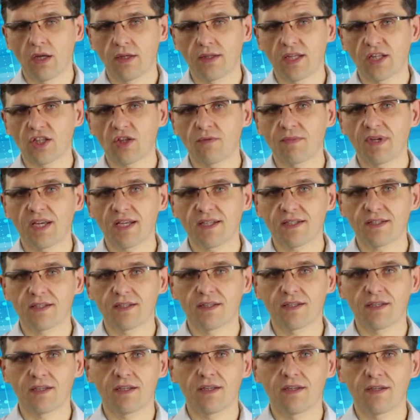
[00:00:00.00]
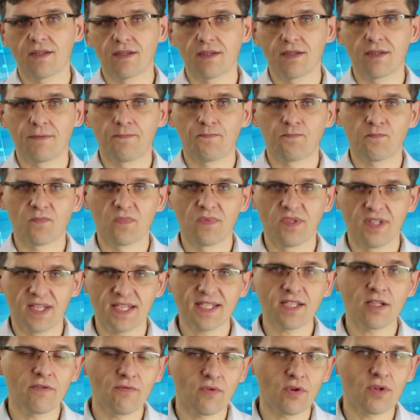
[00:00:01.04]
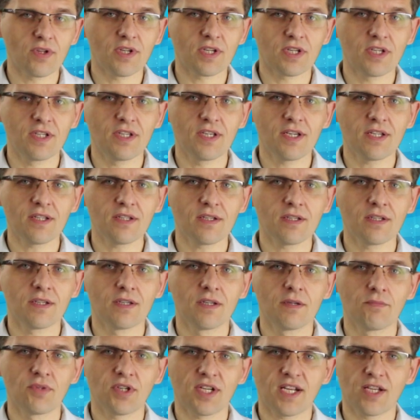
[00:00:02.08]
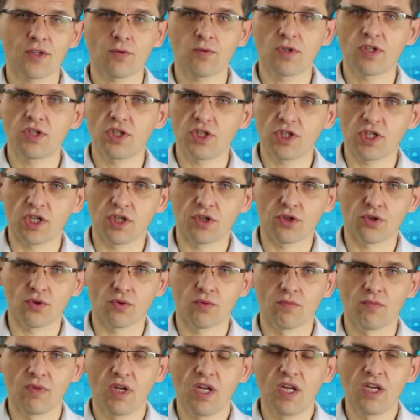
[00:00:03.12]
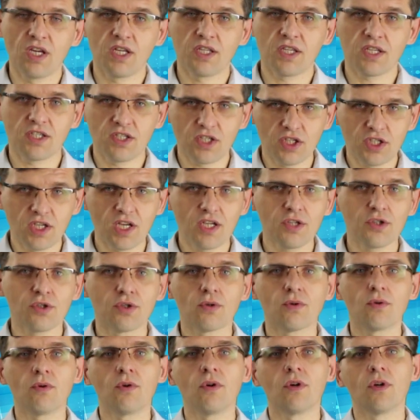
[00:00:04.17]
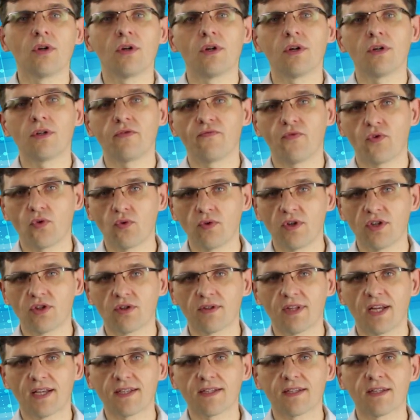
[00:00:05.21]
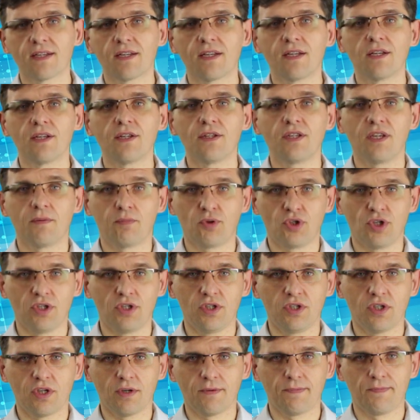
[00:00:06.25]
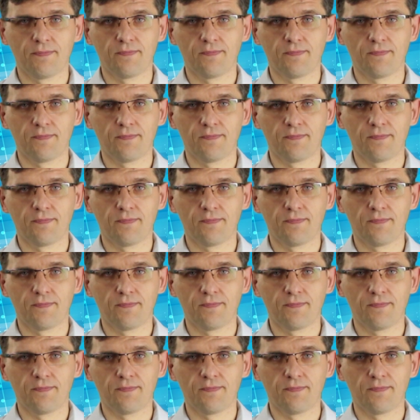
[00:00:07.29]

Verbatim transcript: Natomiast e, niezadowolony klient przekazuje dziesięciu. I tych dziesięciu w ogóle do nas nie przyjdzie.